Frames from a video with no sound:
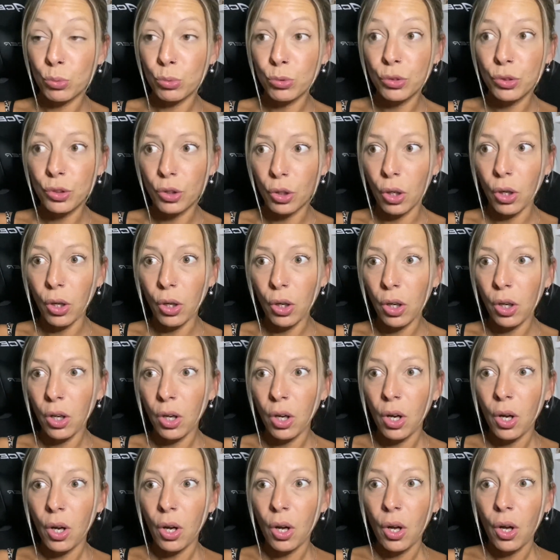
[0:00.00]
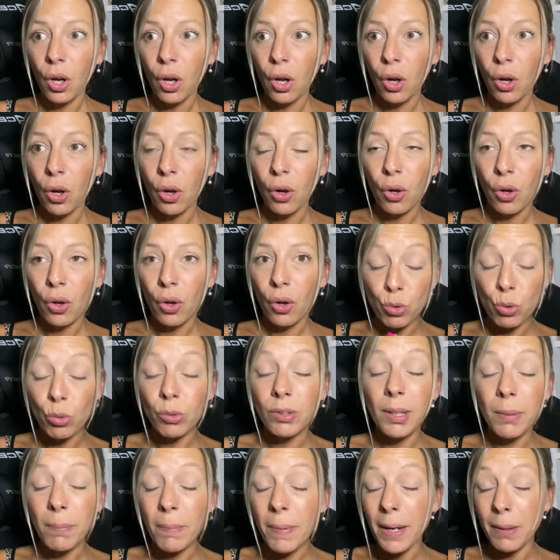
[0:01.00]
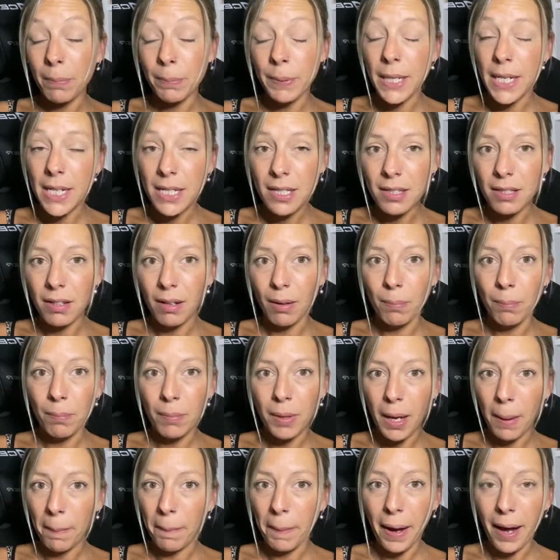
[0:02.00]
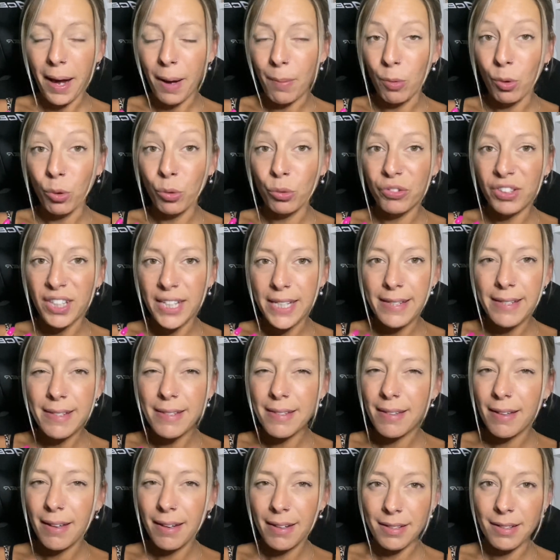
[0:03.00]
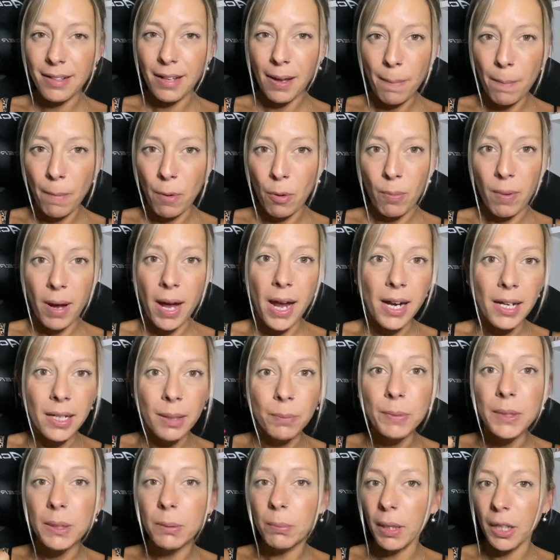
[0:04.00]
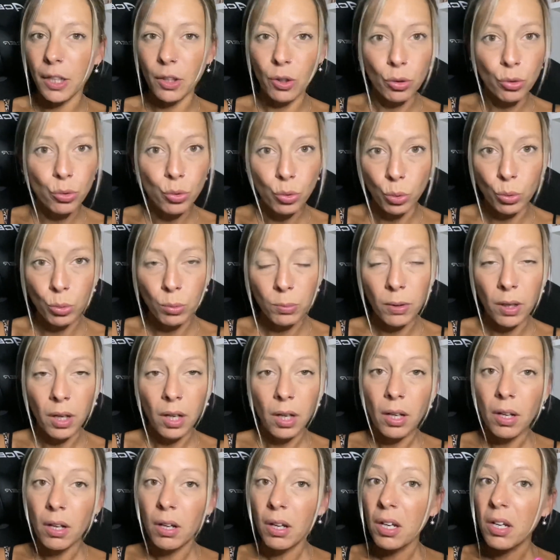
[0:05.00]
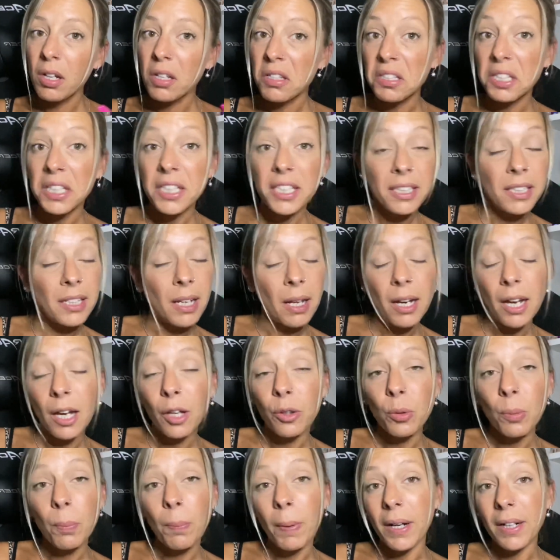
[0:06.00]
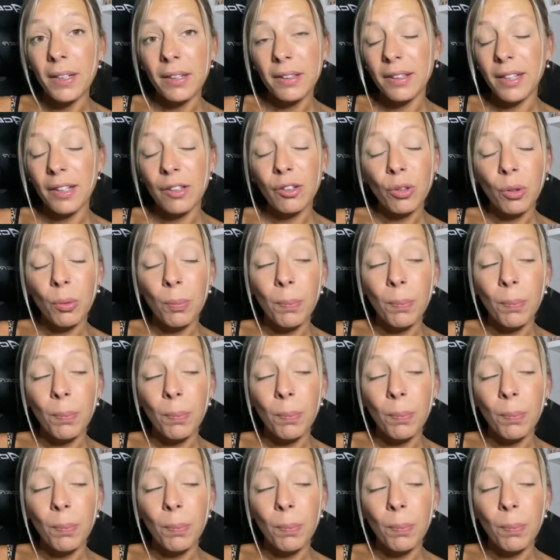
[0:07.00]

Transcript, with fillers: Dior sont des belles pièces, mais apparemment vieillissent extrêmement mal, les petits brillants tombent, ce qui n'a l'air d'être pas,